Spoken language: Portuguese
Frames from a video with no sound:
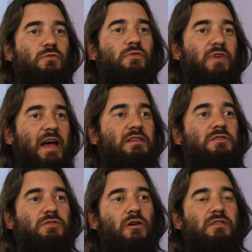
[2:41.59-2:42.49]
com várias
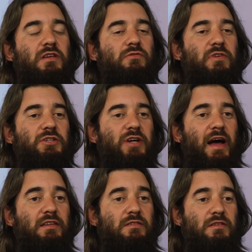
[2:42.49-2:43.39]
escolas sendo
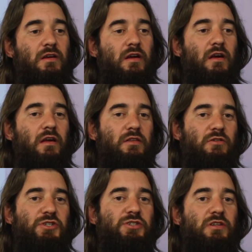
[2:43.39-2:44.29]
fechadas. Então
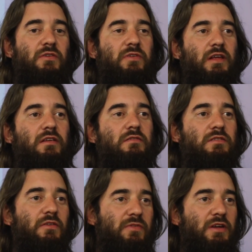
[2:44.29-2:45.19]
a gente defende,
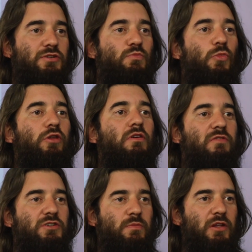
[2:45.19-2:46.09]
defende muito
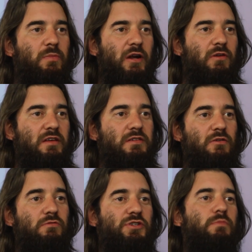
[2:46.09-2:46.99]
investimento para a
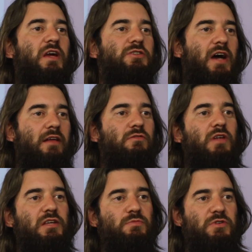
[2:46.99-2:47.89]
educação, de imediato
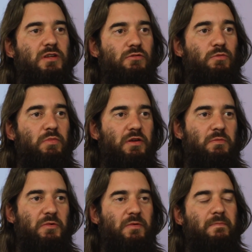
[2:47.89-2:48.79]
10% do
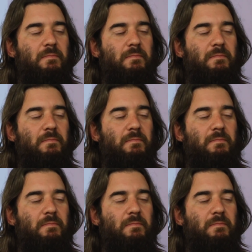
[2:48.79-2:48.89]
PIB.